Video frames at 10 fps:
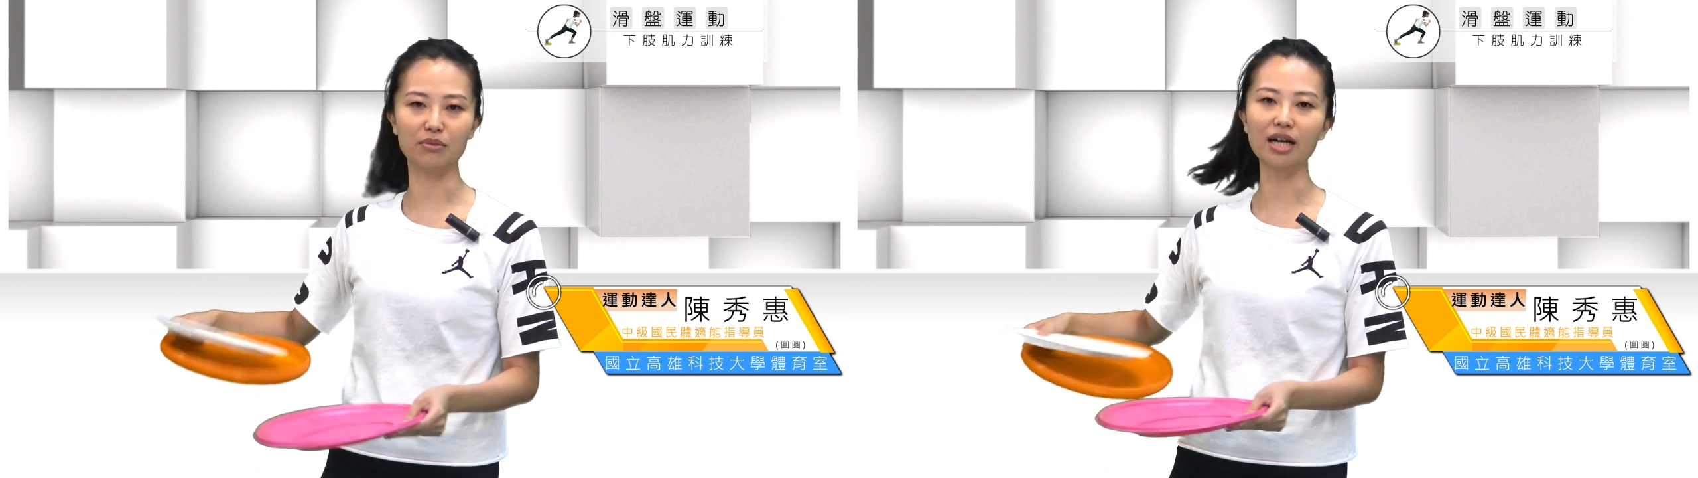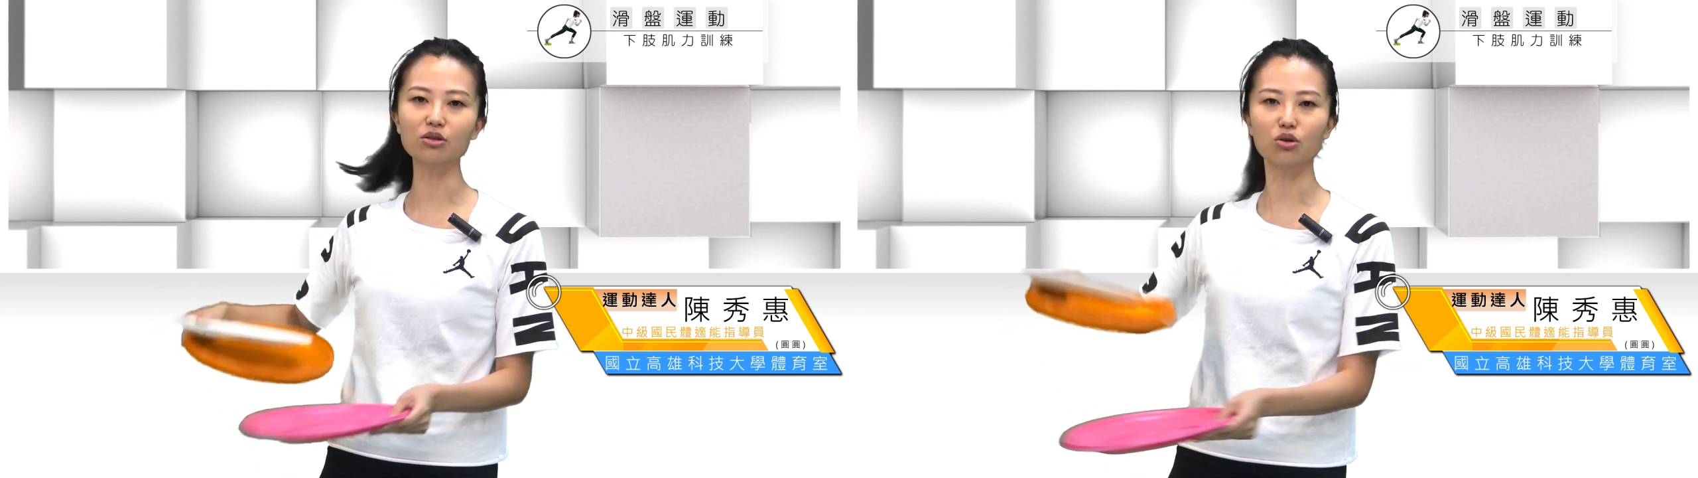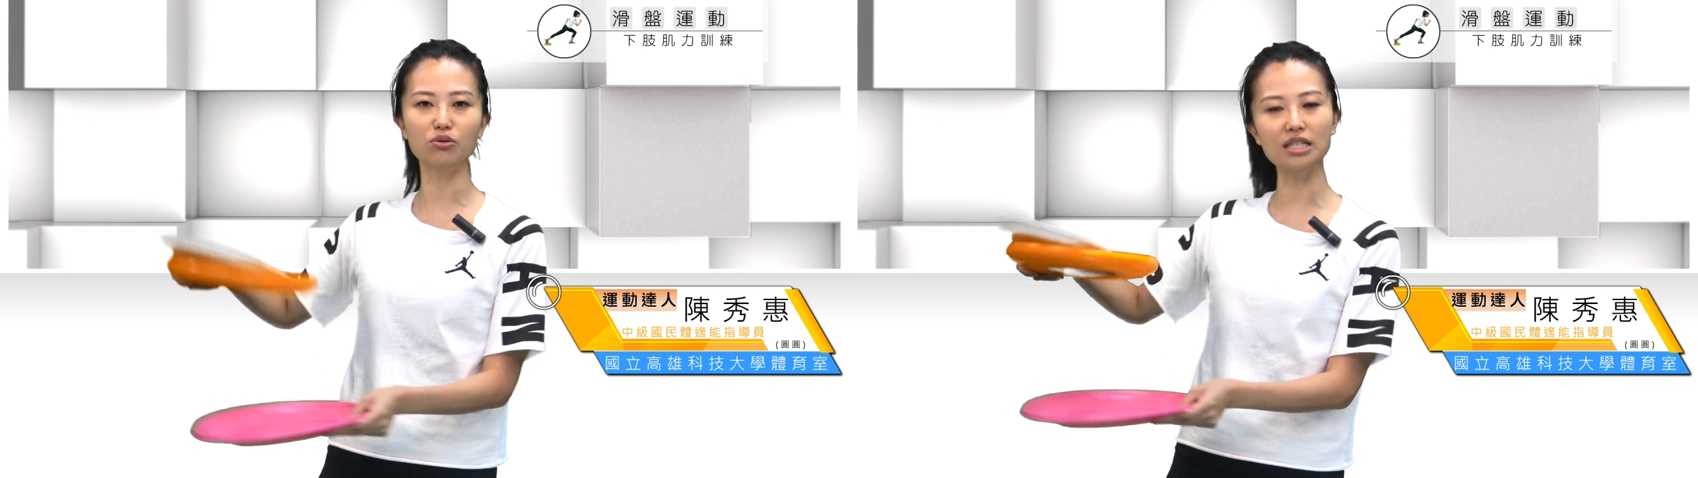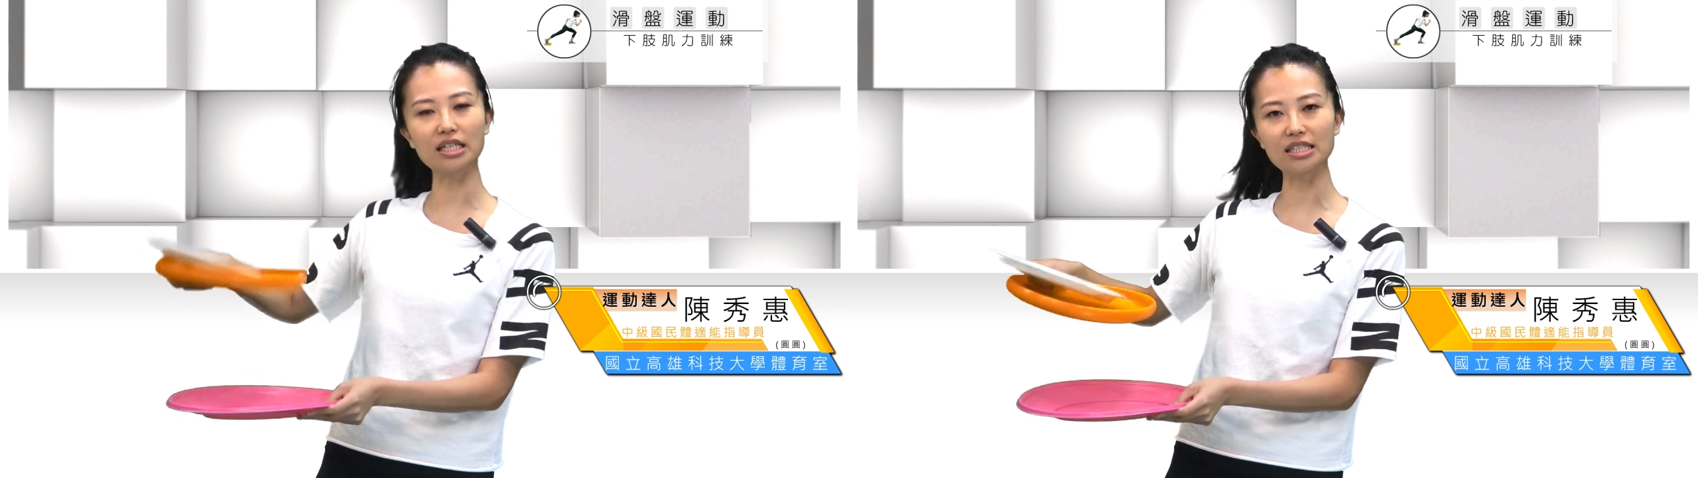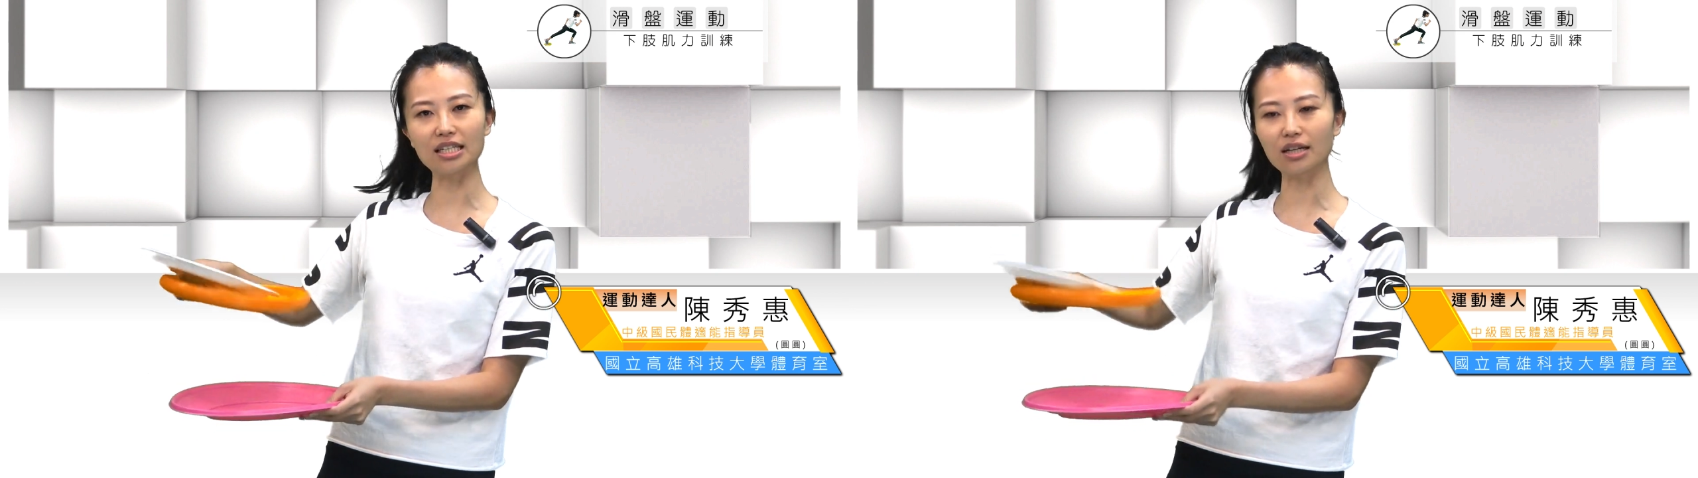么样用这一
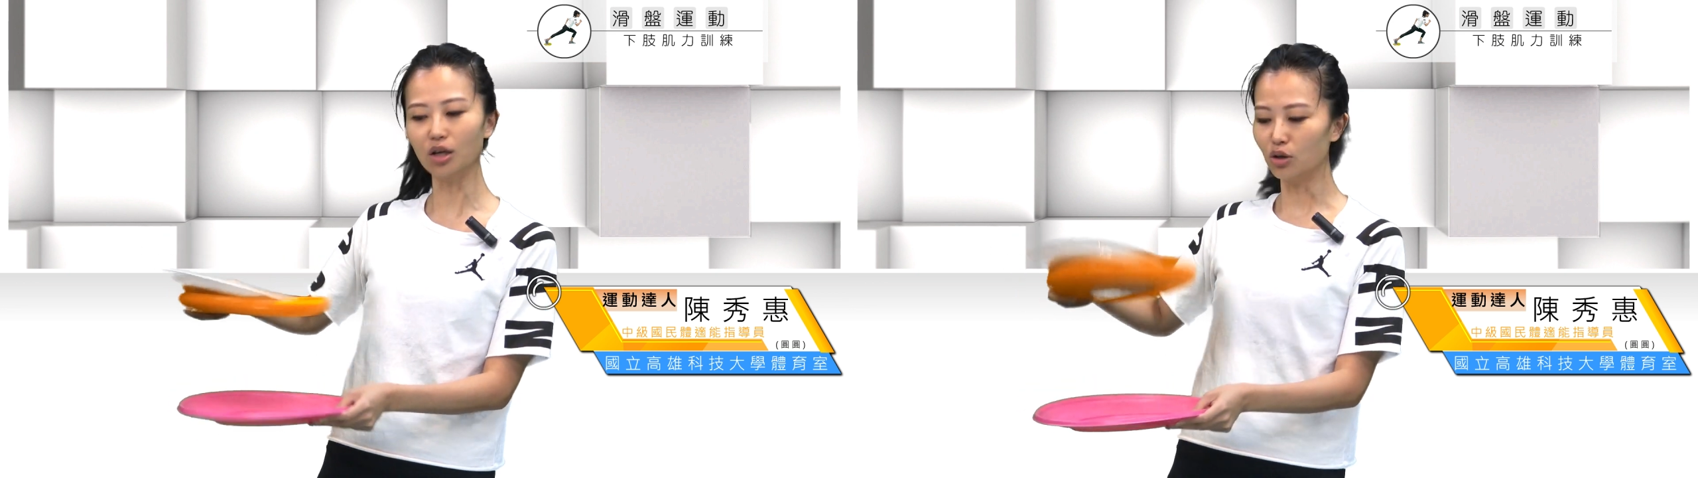些